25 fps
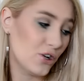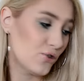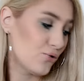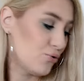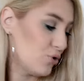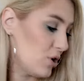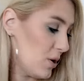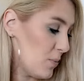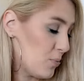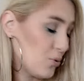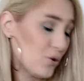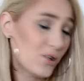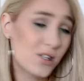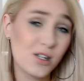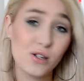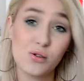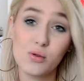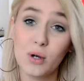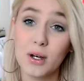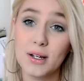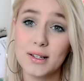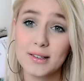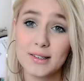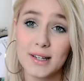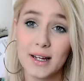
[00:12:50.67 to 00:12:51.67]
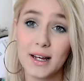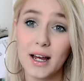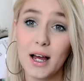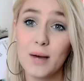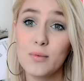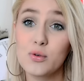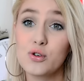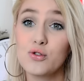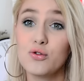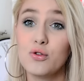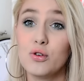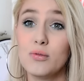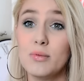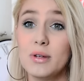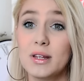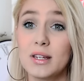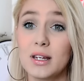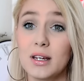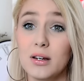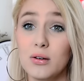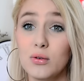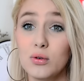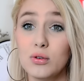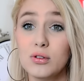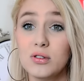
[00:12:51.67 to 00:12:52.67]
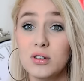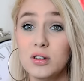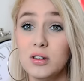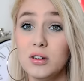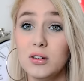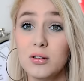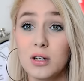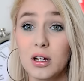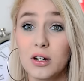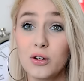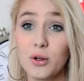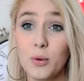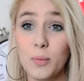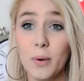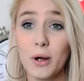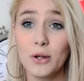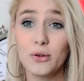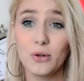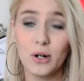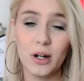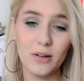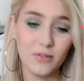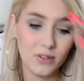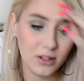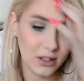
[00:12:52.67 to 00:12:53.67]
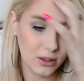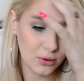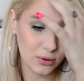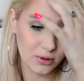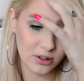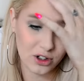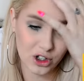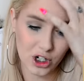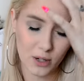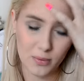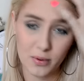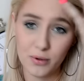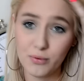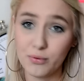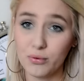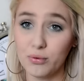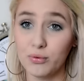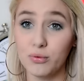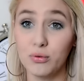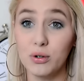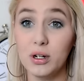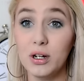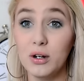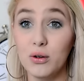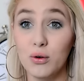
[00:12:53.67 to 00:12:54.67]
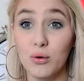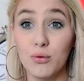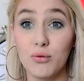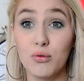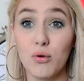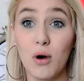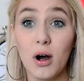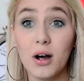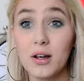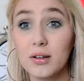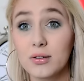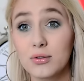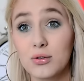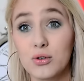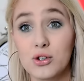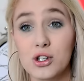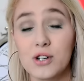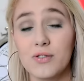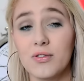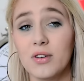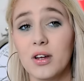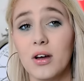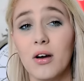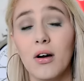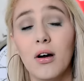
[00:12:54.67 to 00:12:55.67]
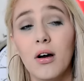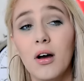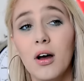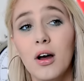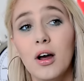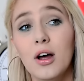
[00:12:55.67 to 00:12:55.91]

je vous l'ai posté sur Instagram, je vous le mettrai aussi quelque part dans la vidéo si jamais vous voulez le voir, ce que j'avais